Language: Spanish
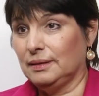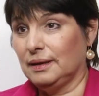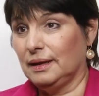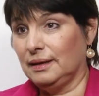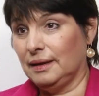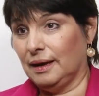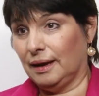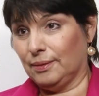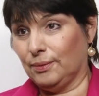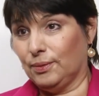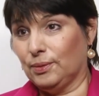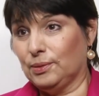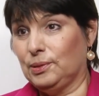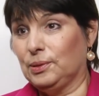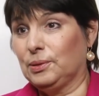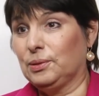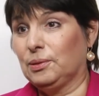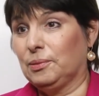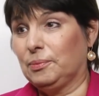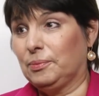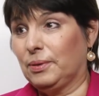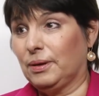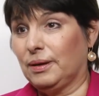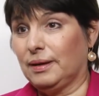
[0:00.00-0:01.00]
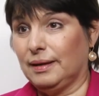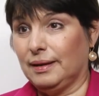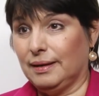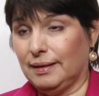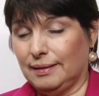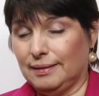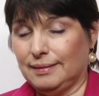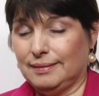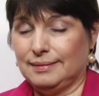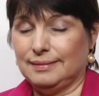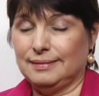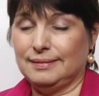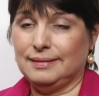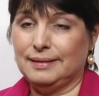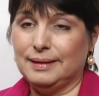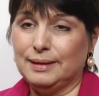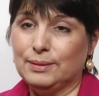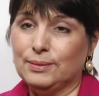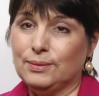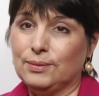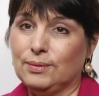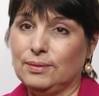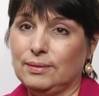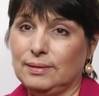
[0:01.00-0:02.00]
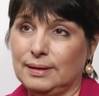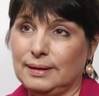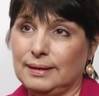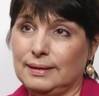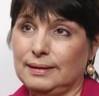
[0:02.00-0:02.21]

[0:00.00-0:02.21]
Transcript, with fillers: del diagnóstico porque digo,